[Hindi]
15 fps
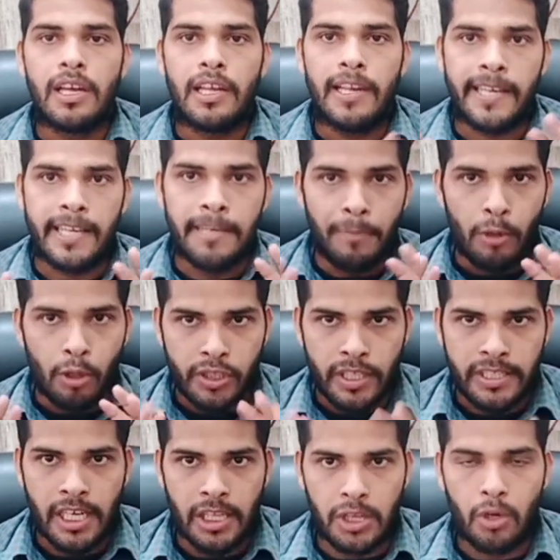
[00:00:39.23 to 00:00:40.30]
लेकिन बहुत से
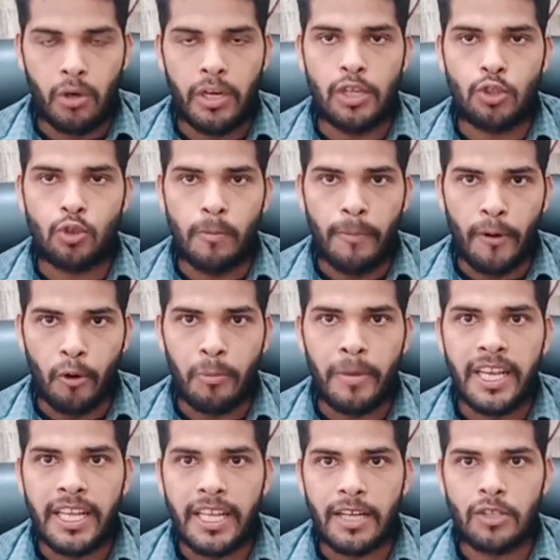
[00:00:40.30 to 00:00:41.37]
छात्रों ने
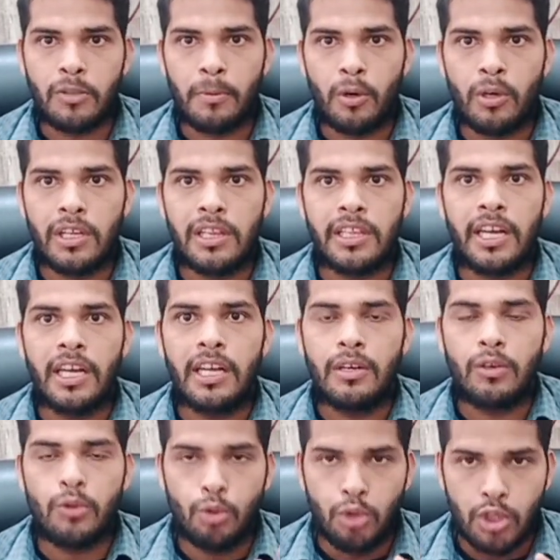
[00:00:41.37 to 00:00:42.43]
सुपरनुमेरी का जो पोर्टल था
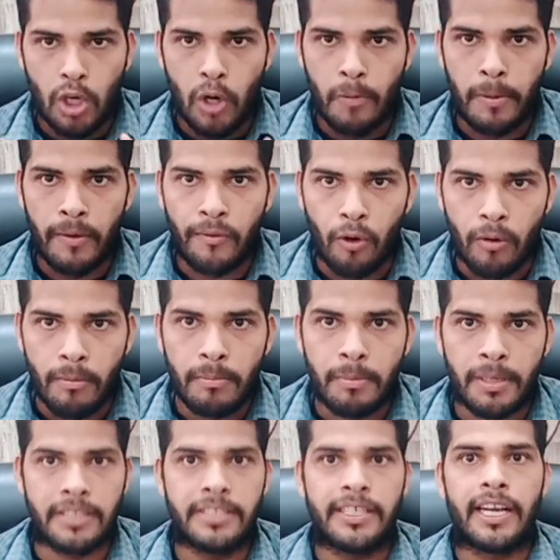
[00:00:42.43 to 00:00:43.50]
उसके ऊपर फॉर्म
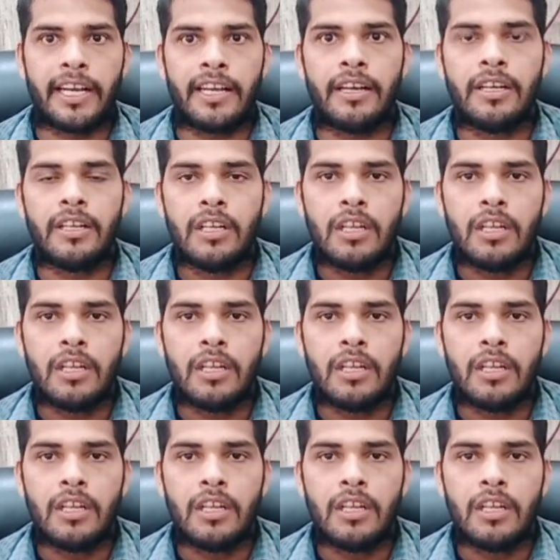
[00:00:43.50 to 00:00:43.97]
भर दिया गया